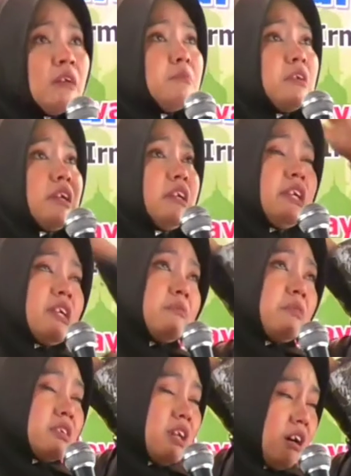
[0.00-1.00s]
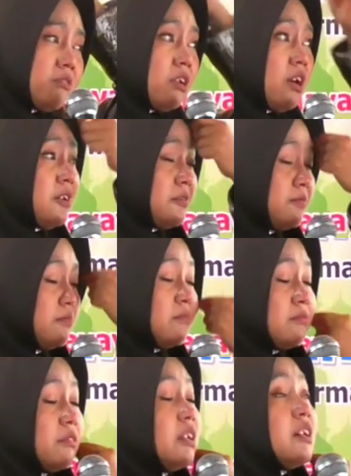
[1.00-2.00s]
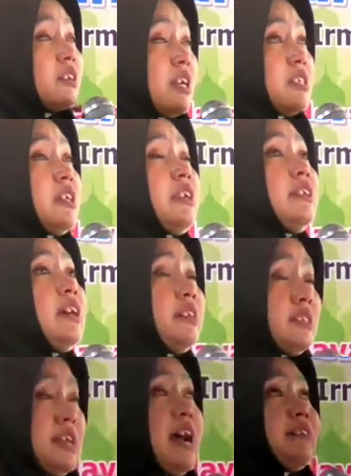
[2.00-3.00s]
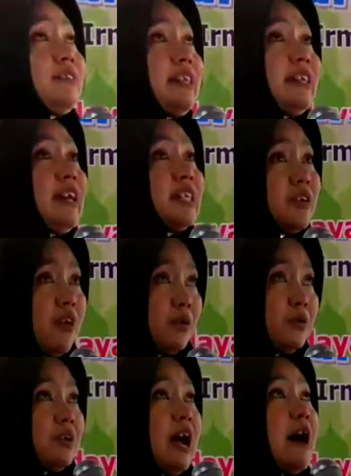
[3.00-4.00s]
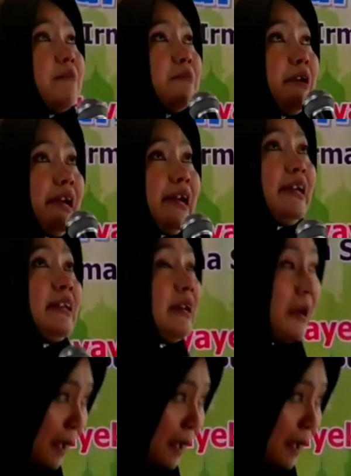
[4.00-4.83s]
begini nemen ya Allah rasanya jadi santri kayak iwak gurame